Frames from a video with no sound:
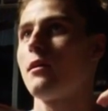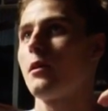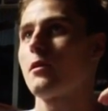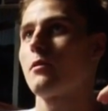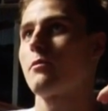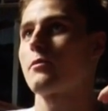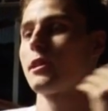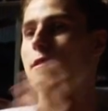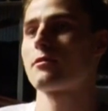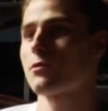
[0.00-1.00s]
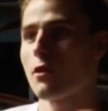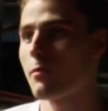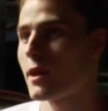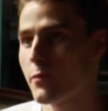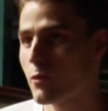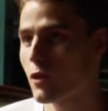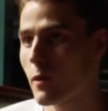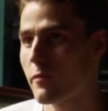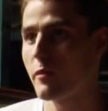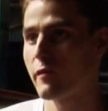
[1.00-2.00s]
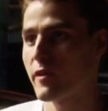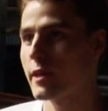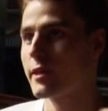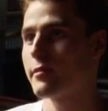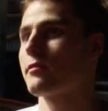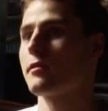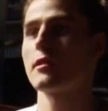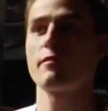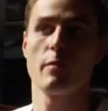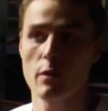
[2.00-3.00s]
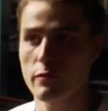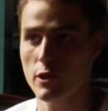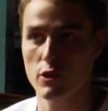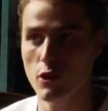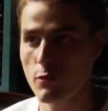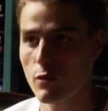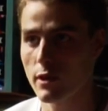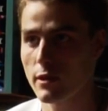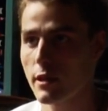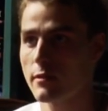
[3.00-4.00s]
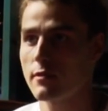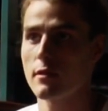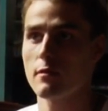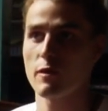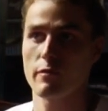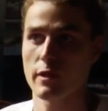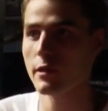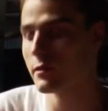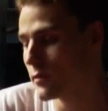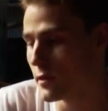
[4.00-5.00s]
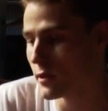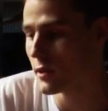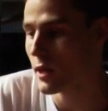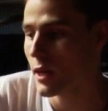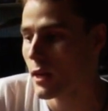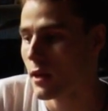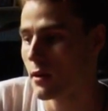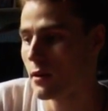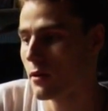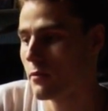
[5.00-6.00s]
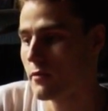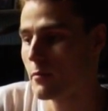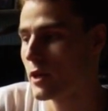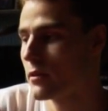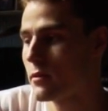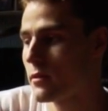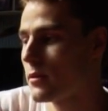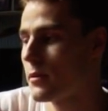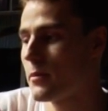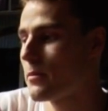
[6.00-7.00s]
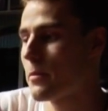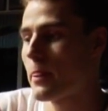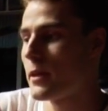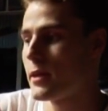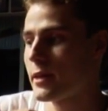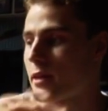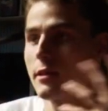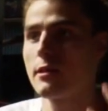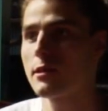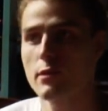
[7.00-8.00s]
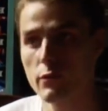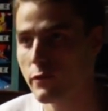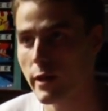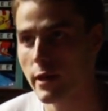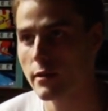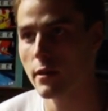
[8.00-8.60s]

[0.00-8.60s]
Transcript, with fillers: äh, geht ins Ohr, bleibt im Kopf. Man vergisst nicht, wenn man auf der Staumauer getanzt hat. Man vergisst nicht, äh, wenn man äh, in einer Kirche gefeiert